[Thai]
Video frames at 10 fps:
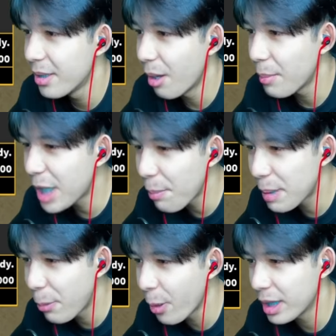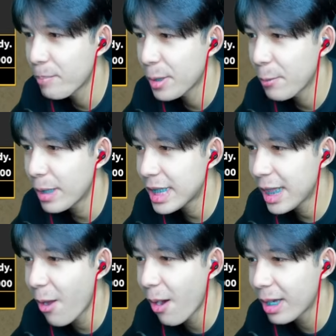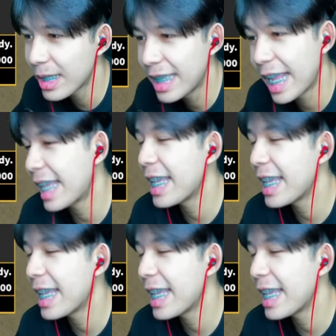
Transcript: มันจะเป็นผลว่าจะหลอกเด็ก